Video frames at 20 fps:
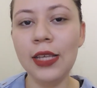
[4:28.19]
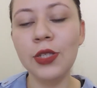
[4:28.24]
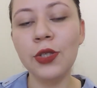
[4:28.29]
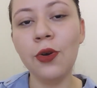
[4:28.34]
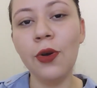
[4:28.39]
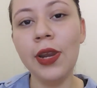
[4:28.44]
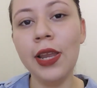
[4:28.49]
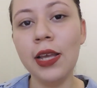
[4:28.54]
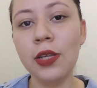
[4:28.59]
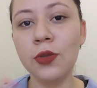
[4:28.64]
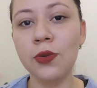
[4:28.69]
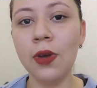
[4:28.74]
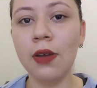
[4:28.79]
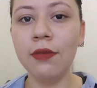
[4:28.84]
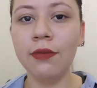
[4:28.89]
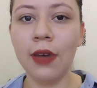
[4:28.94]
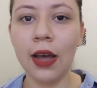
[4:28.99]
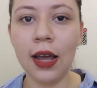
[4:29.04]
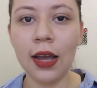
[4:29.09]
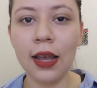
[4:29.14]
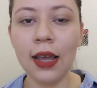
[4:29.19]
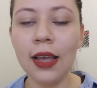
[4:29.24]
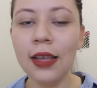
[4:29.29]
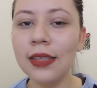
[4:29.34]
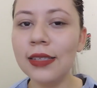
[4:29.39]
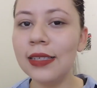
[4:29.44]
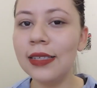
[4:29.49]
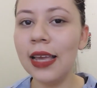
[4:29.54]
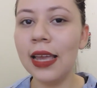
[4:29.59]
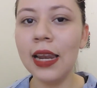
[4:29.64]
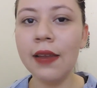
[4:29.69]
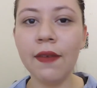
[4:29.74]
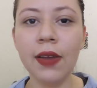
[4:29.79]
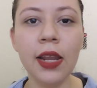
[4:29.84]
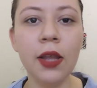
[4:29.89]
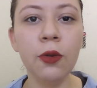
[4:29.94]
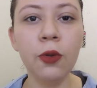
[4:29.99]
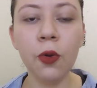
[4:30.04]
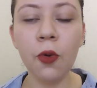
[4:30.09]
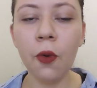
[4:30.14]
escolher a sua vaga sem levar
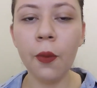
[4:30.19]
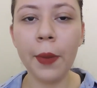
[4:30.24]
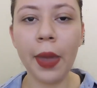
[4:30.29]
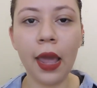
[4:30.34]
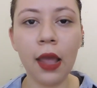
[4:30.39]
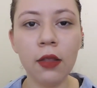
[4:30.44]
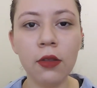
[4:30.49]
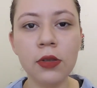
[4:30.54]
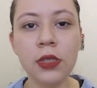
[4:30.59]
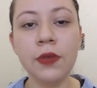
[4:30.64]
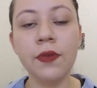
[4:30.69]
nenhum documento.